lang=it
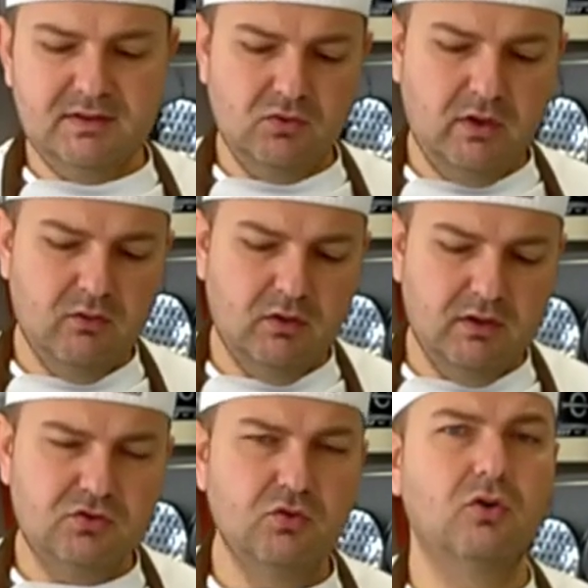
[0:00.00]
Questo è
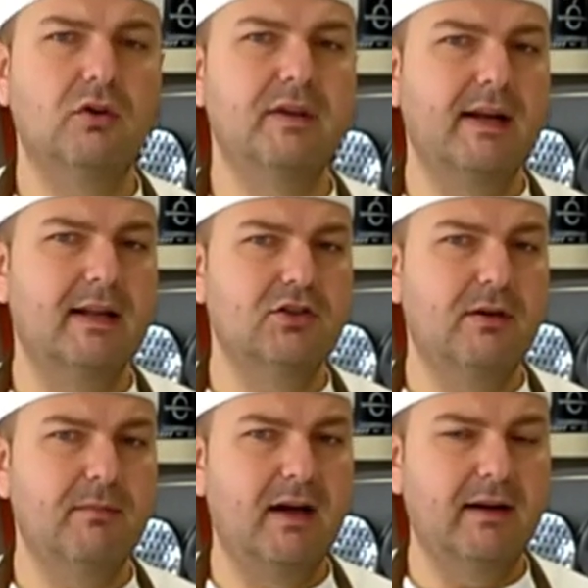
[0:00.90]
un succo di
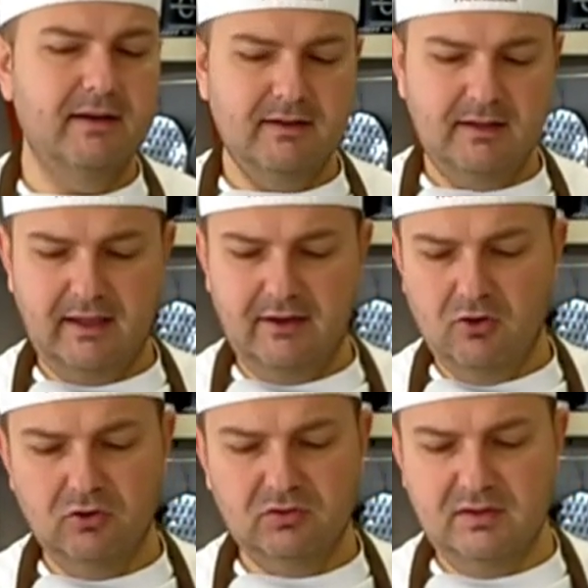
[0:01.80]
arancia mare che ho
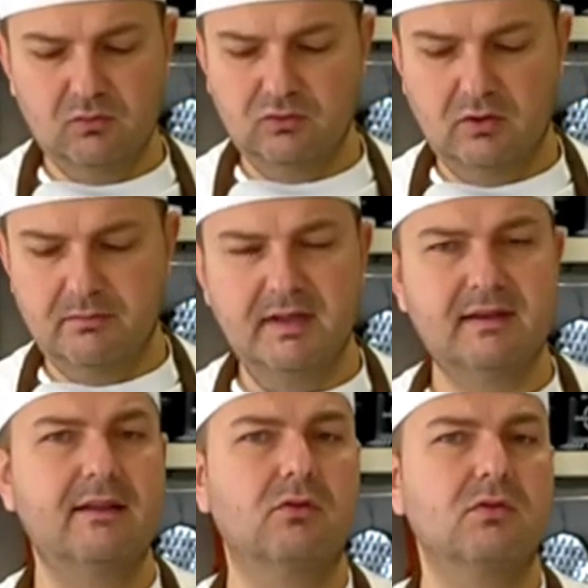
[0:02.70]
ottenuto
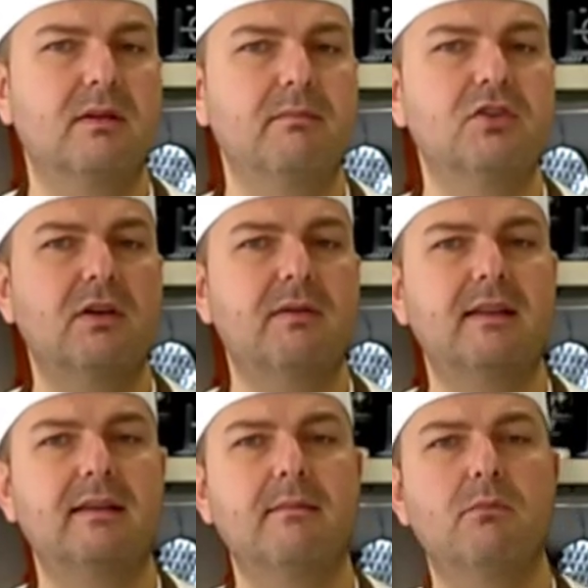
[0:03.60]
mettendo
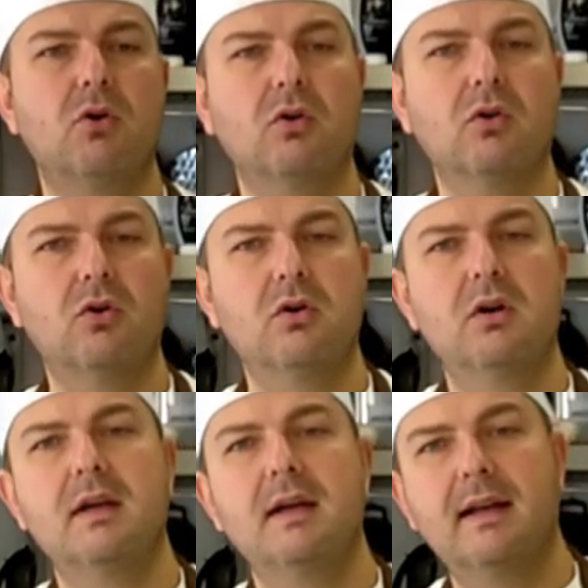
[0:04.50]
semplicemente a mollo
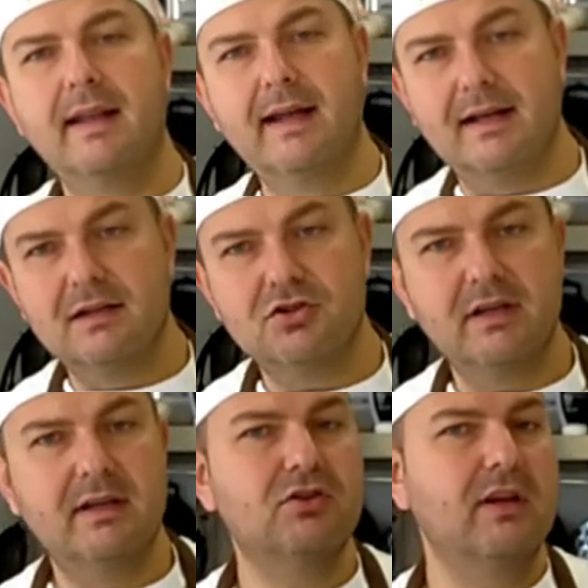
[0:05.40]
le
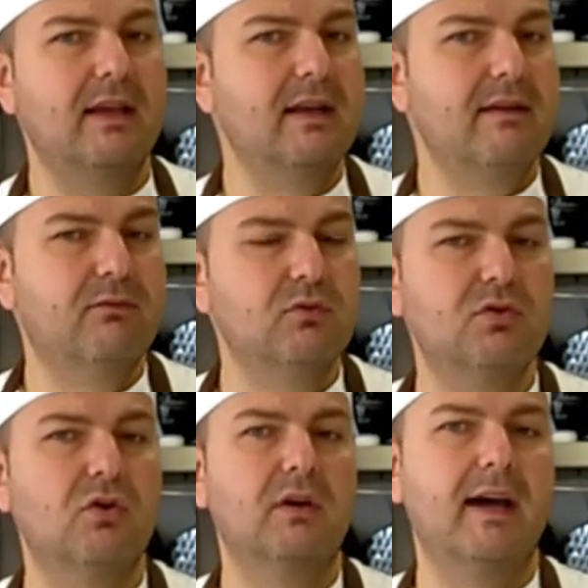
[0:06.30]
arance, cioè in
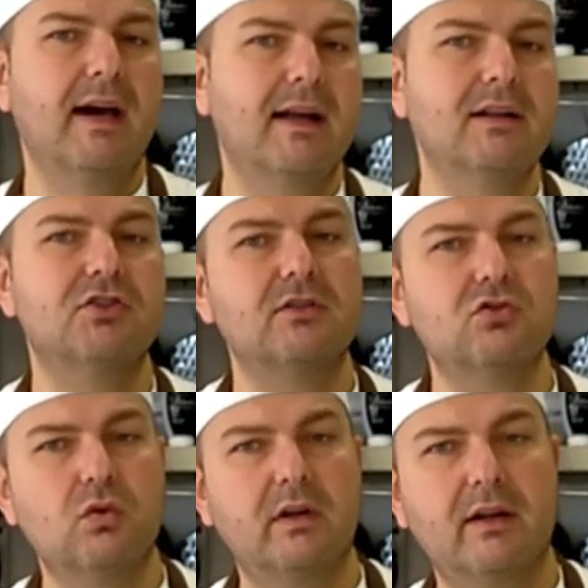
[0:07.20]
infusione arance e
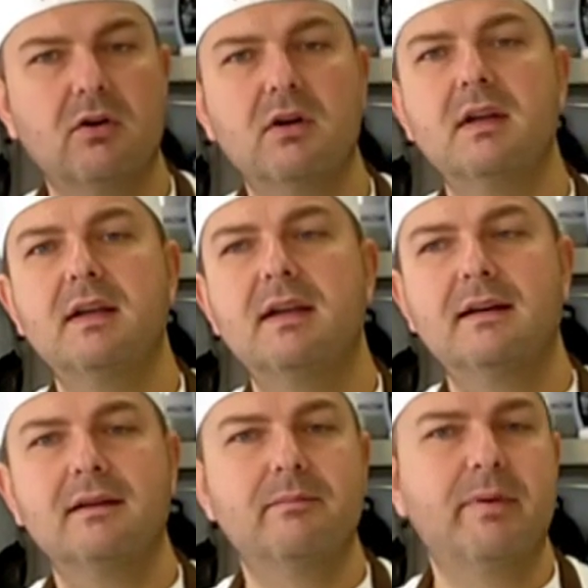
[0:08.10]
zucchero.
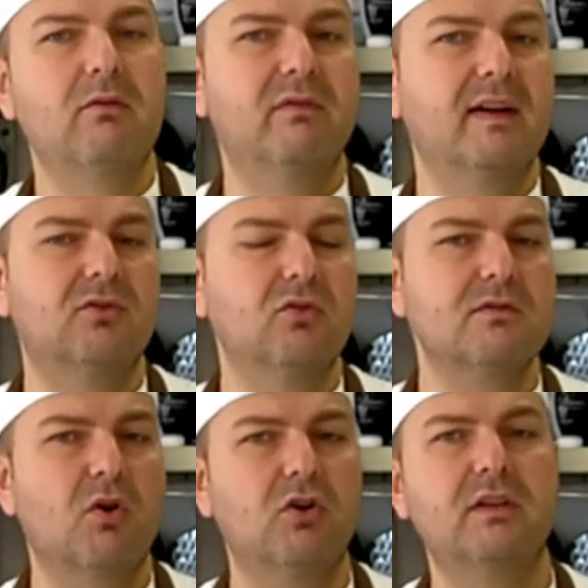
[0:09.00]
Eh, per un fatto
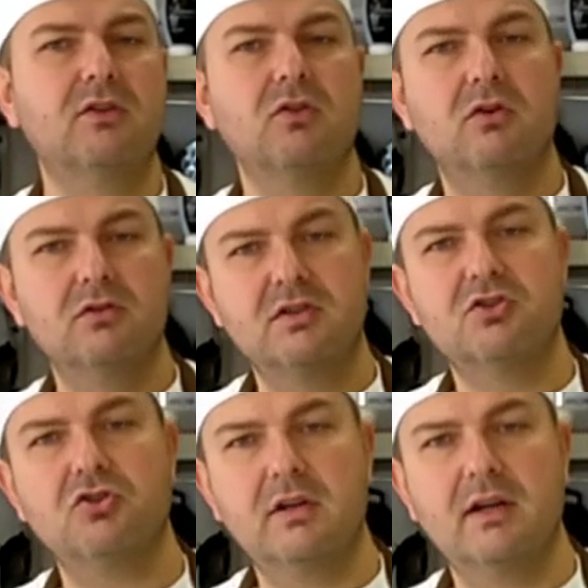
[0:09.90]
osmotico si
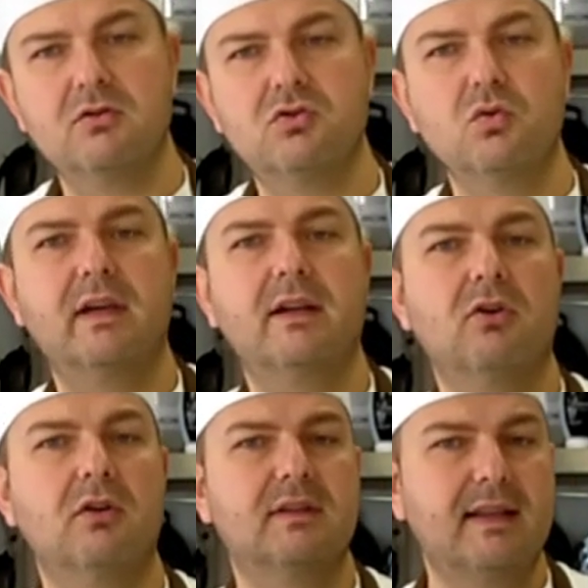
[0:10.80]
scioglie lo
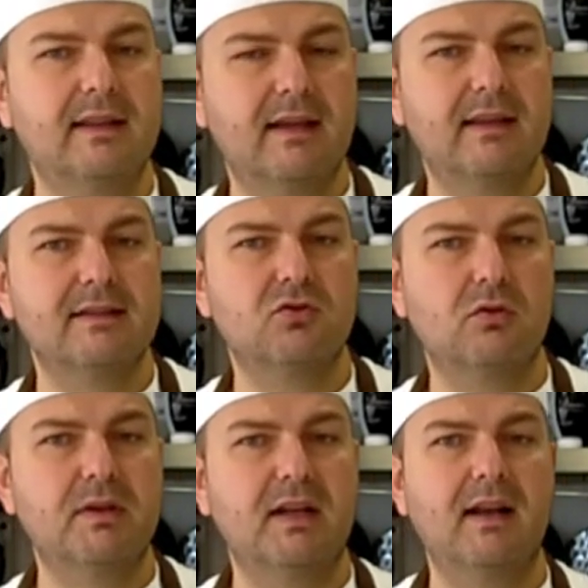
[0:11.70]
zucchero, tende ad
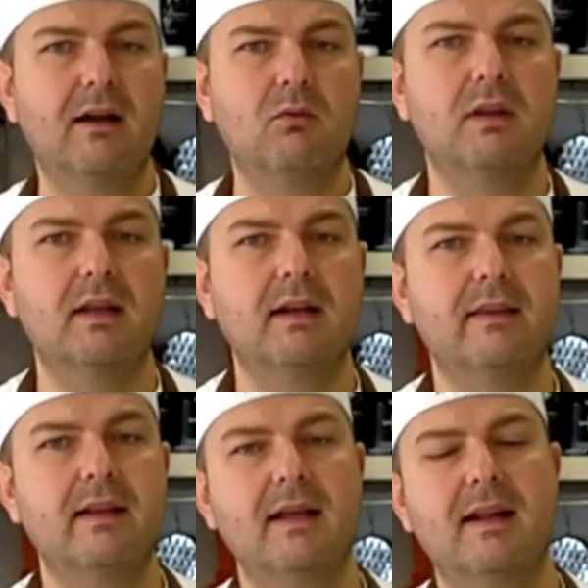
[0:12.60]
assorbire l'acqua
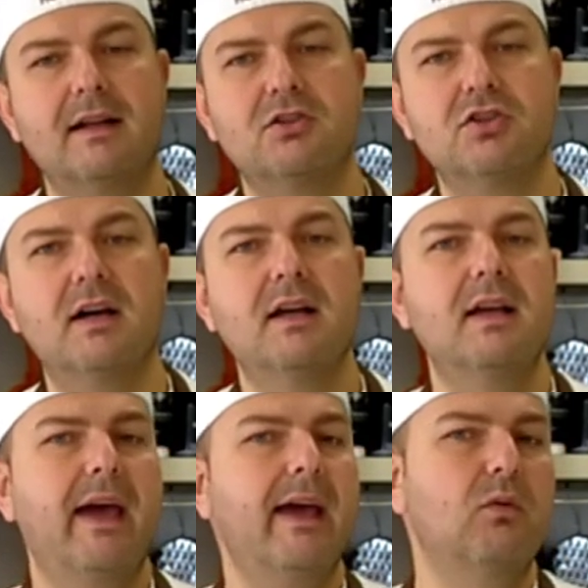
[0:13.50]

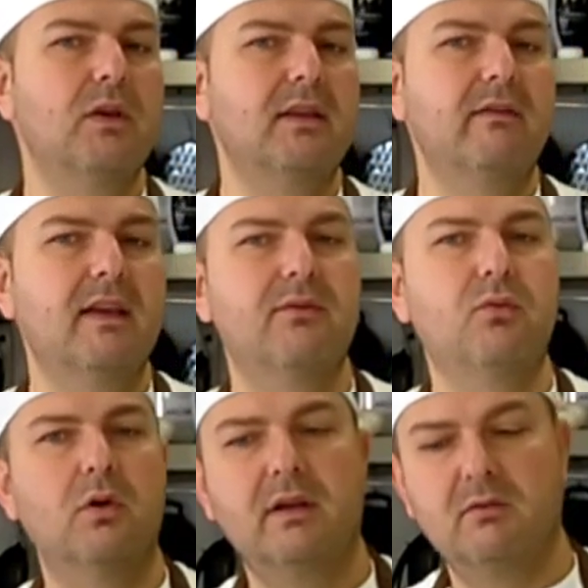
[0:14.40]
dell'arancia e quindi viene
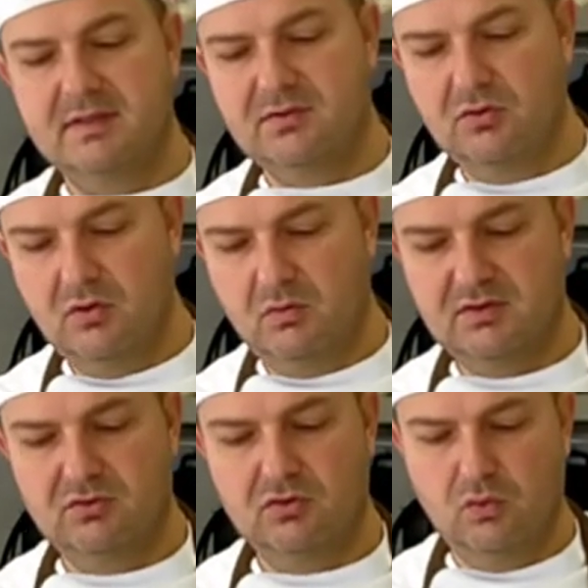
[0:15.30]
fuori questo,
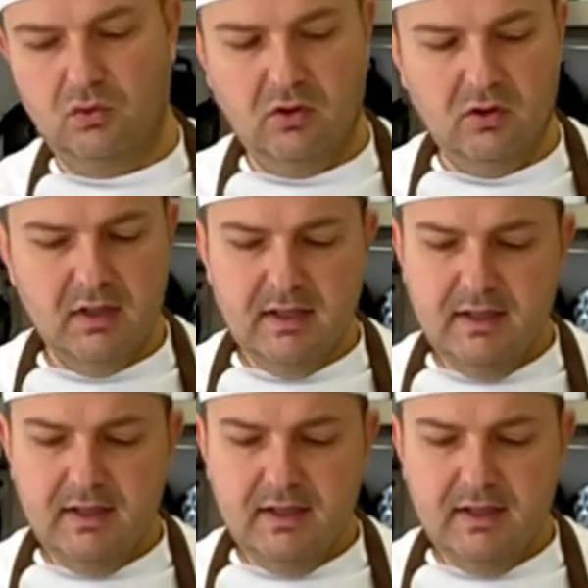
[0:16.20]
questo succo.